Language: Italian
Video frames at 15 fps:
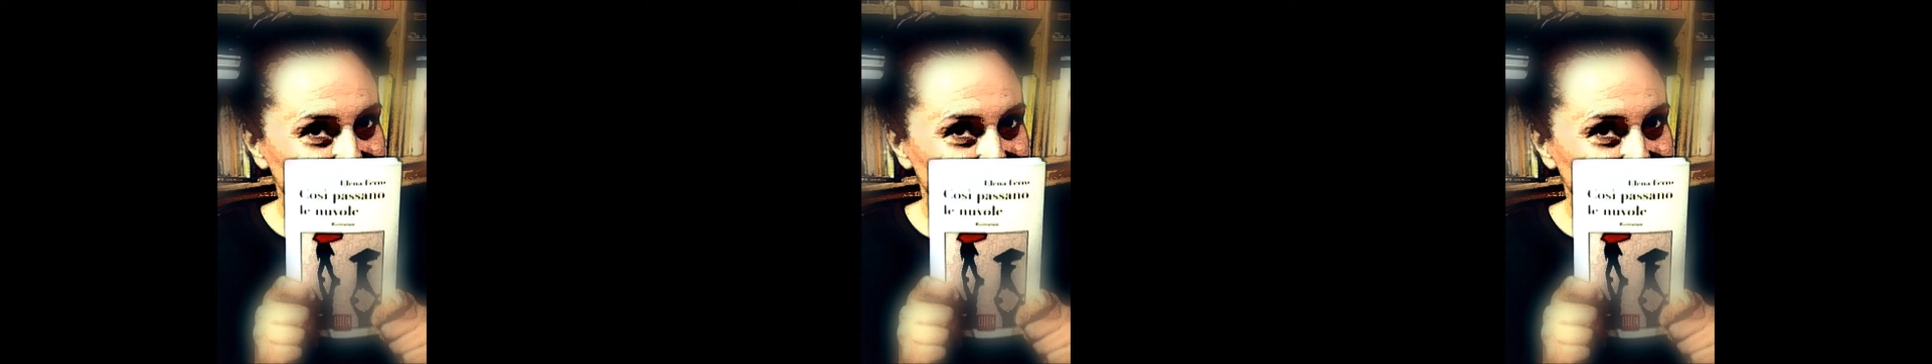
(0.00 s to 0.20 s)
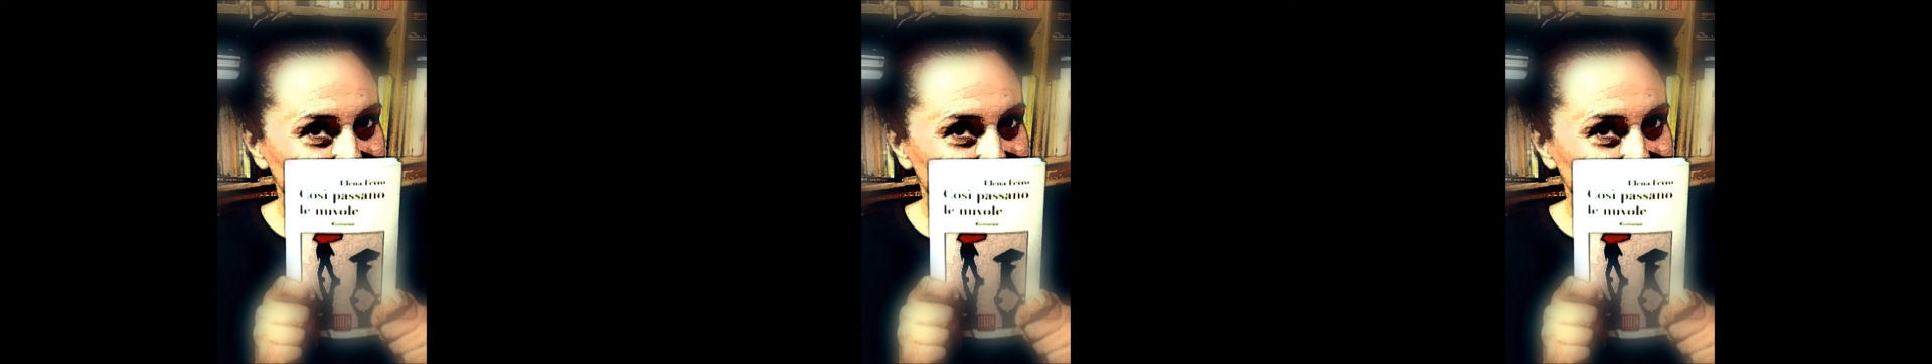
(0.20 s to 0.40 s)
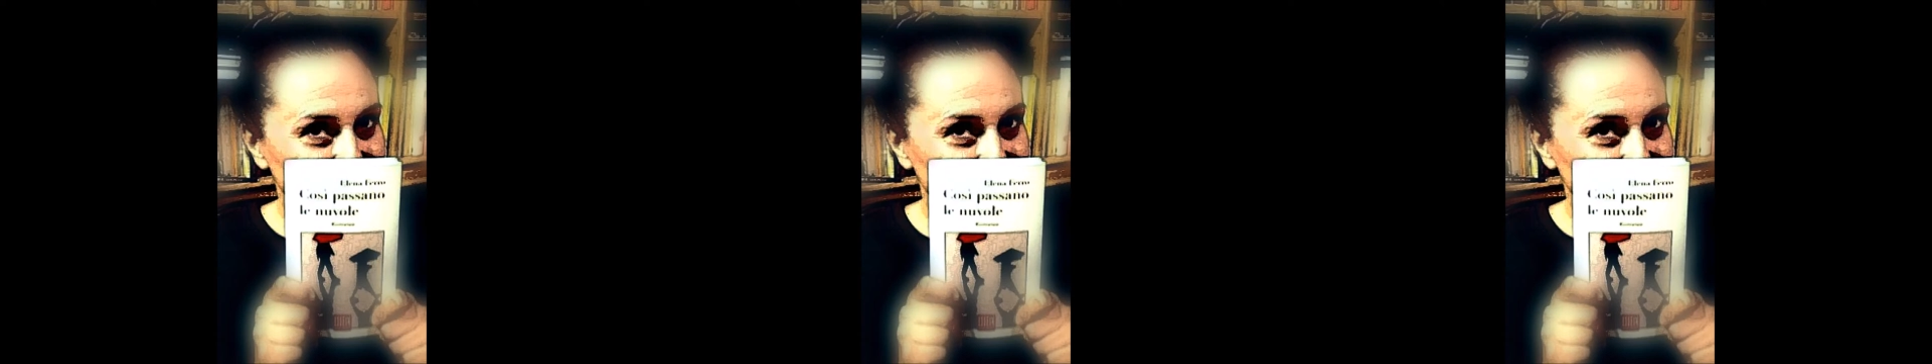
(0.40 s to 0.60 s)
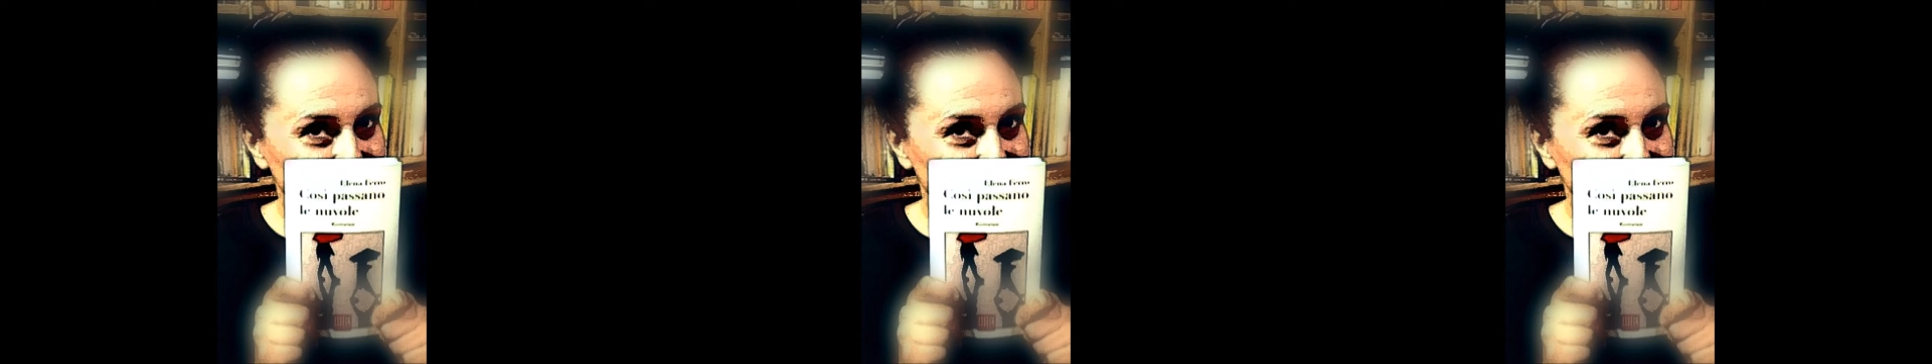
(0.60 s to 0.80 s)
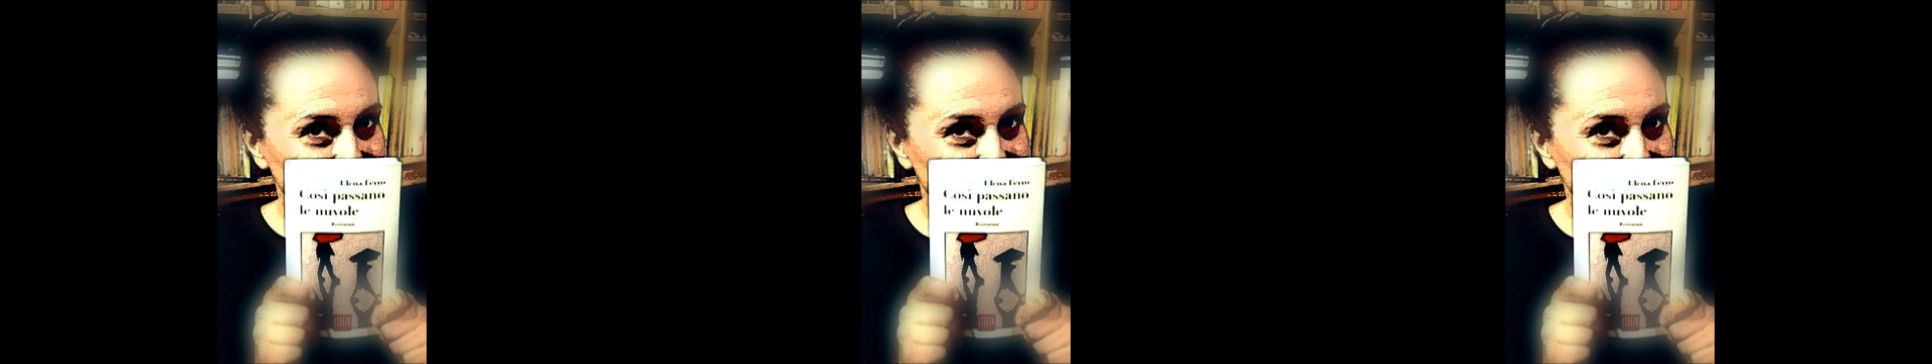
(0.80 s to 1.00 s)
L'unica
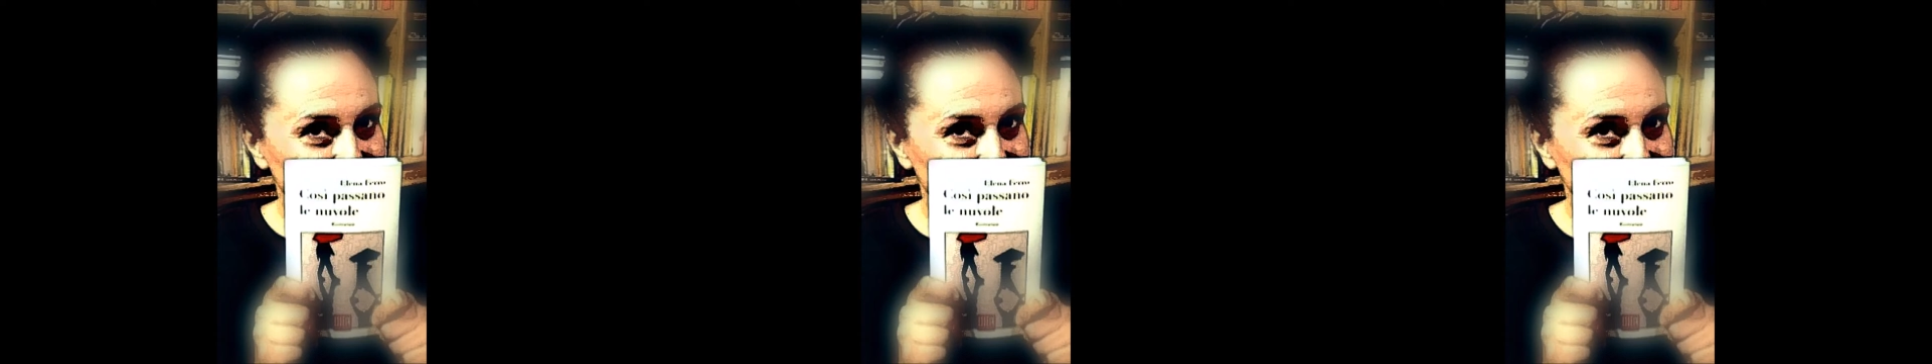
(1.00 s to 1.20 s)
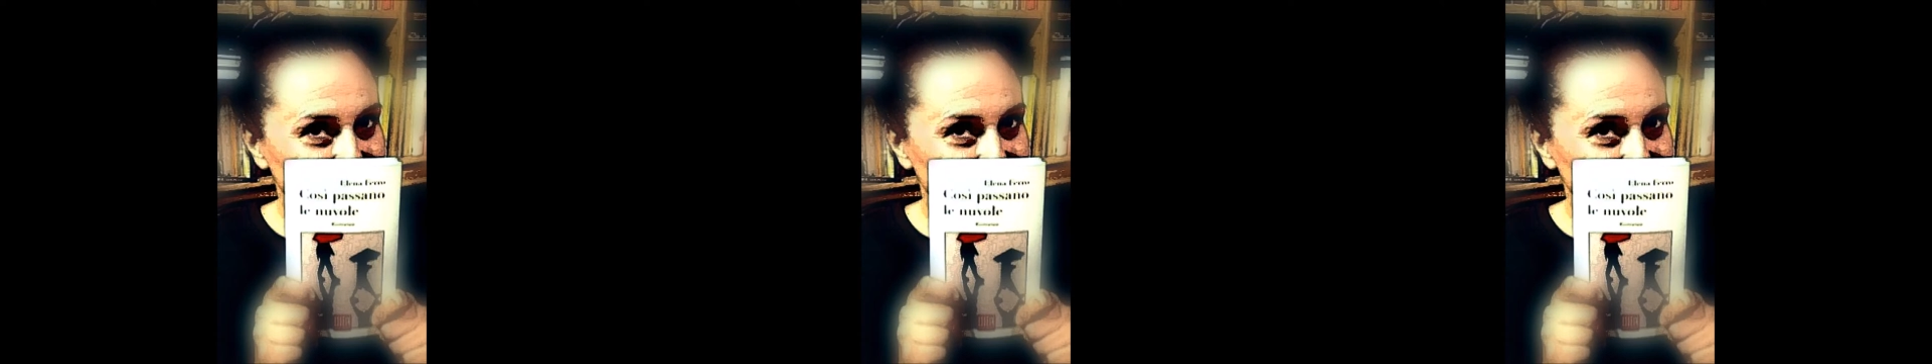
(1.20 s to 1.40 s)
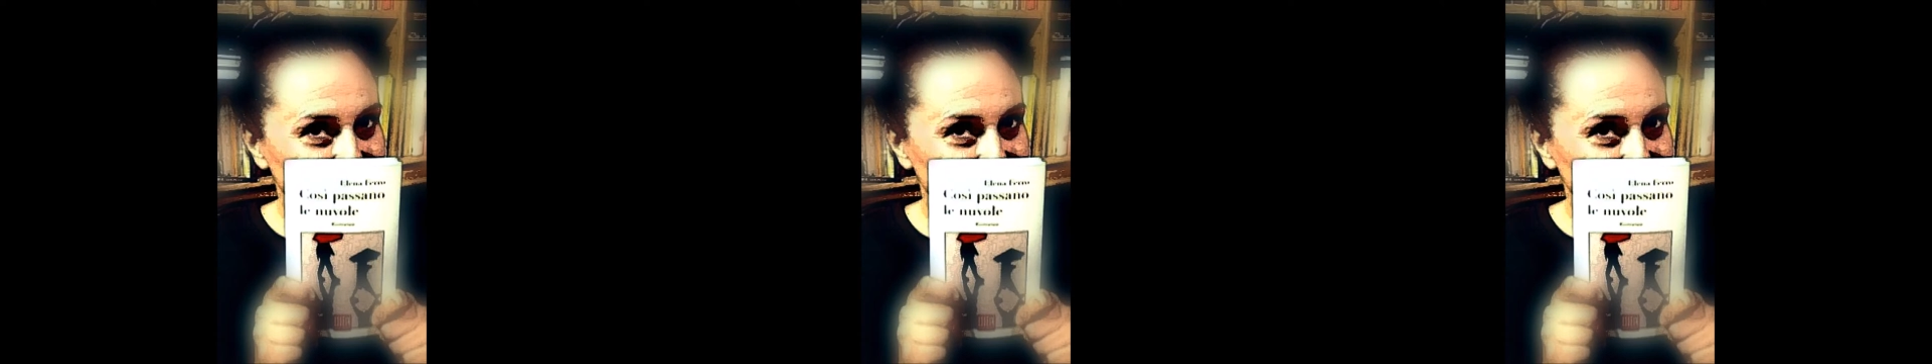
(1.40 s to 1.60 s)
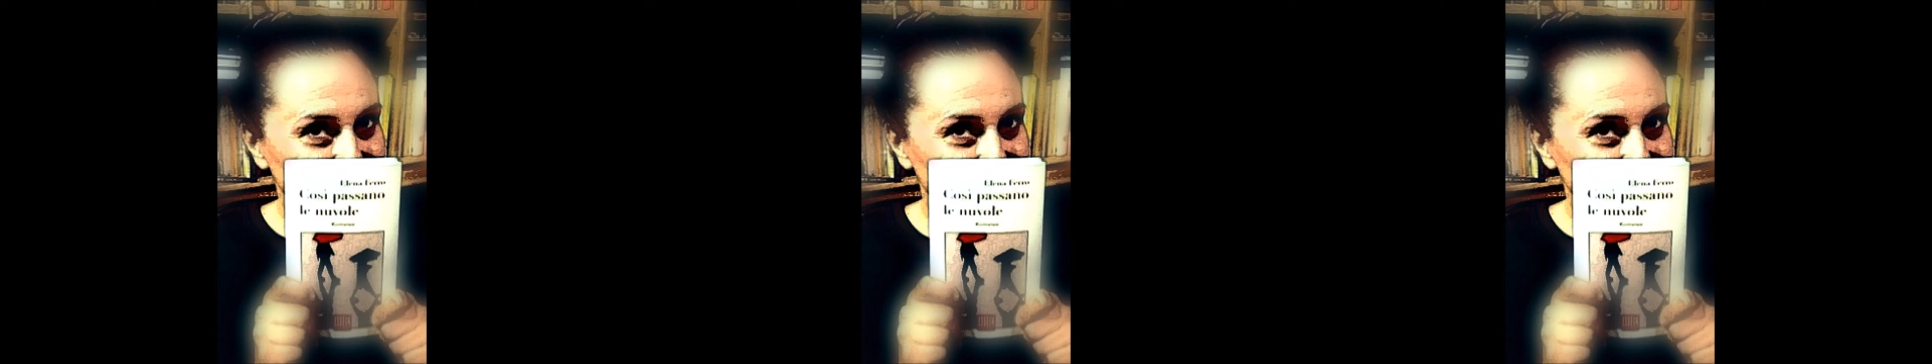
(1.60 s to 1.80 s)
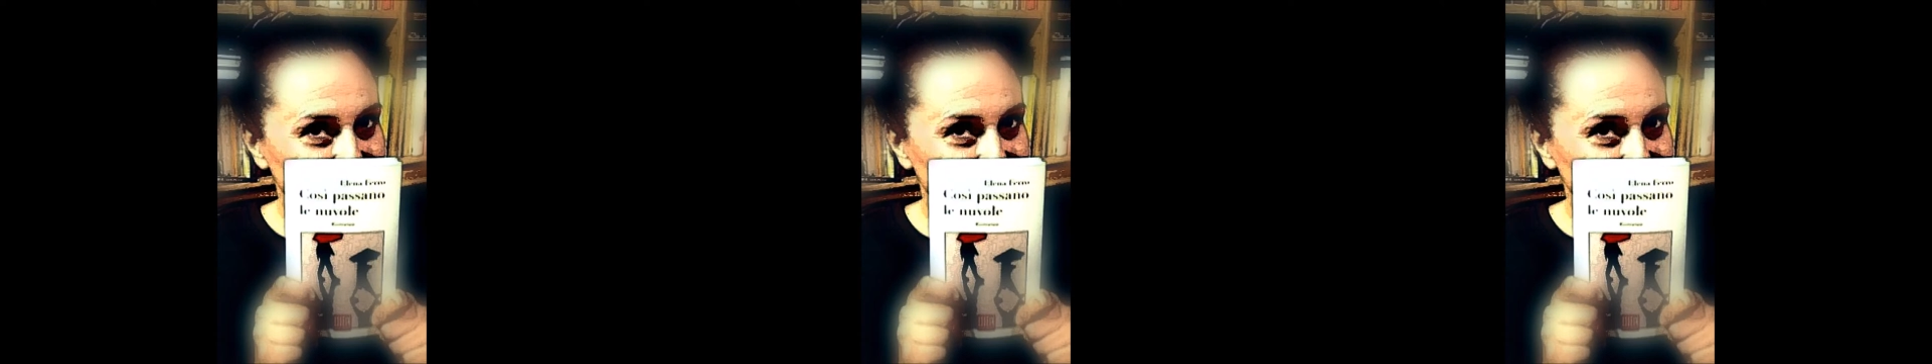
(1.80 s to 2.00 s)
cosa che ho
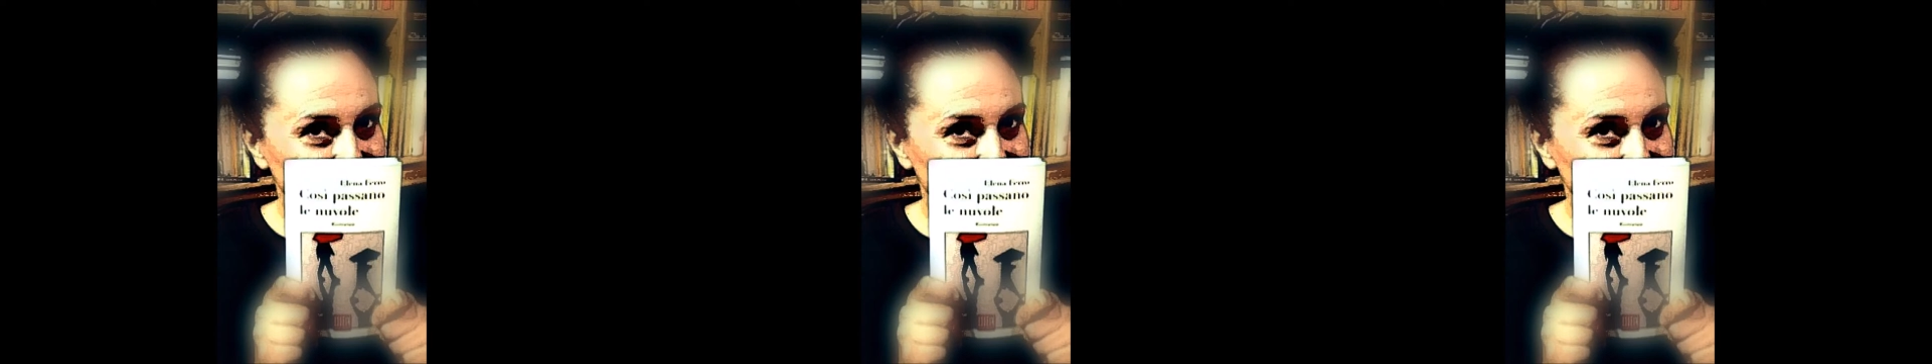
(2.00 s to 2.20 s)
veramente voglia